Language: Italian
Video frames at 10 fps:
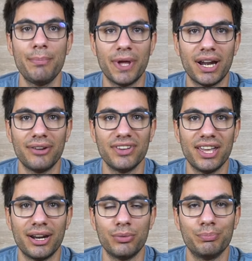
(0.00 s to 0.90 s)
per
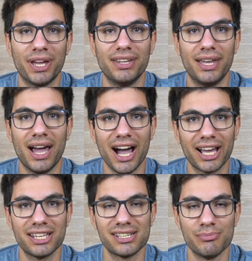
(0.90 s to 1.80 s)
avere un piede
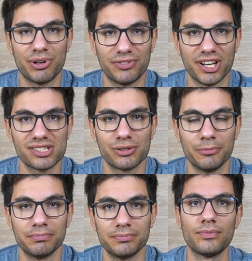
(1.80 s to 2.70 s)
anche sempre
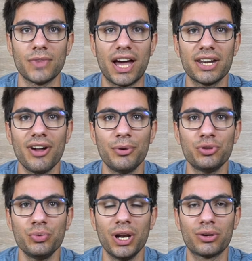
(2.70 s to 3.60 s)
fresco. Arriviamo
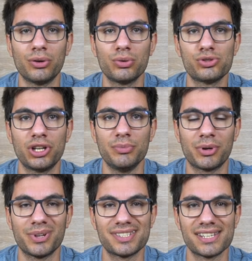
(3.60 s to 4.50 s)
dunque alle conclusioni per
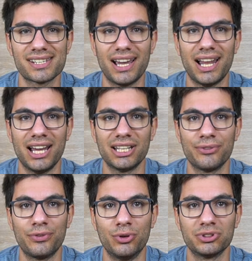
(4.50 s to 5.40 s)
queste Skyline
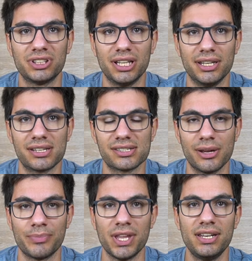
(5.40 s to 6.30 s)
Float X,
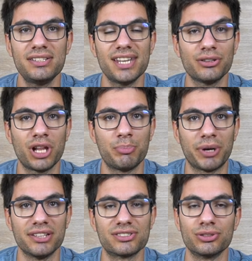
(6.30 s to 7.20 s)
iniziando dal
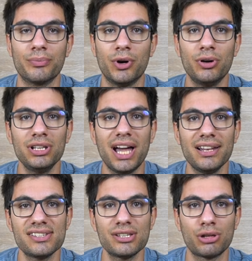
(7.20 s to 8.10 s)
prezzo.
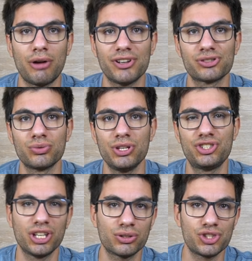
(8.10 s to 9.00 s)
Online si trova sui
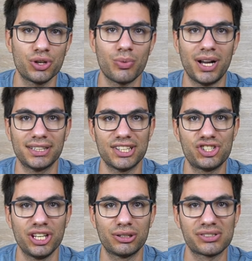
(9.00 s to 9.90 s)

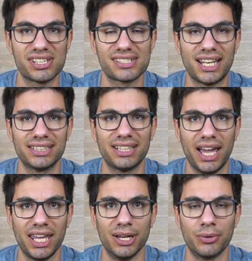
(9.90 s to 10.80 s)
150-160
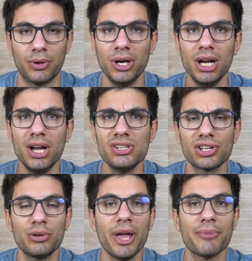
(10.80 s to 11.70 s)
euro.
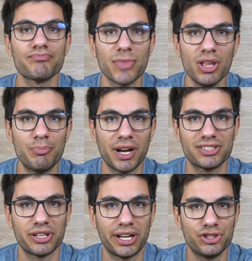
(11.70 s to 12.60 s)
Secondo me il
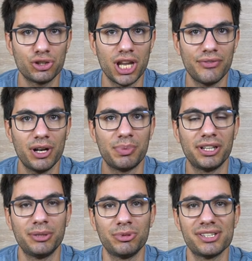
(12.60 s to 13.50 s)
prezzo è ragionevole per il
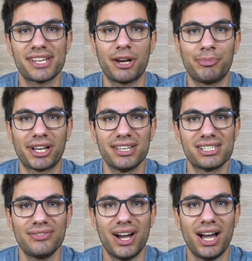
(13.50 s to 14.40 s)
tipo di scarpa che
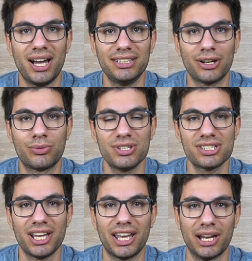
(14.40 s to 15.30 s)
si va ad
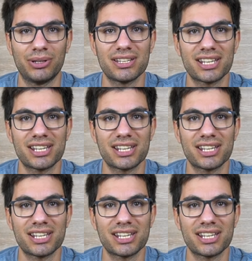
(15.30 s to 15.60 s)
acquistare, è una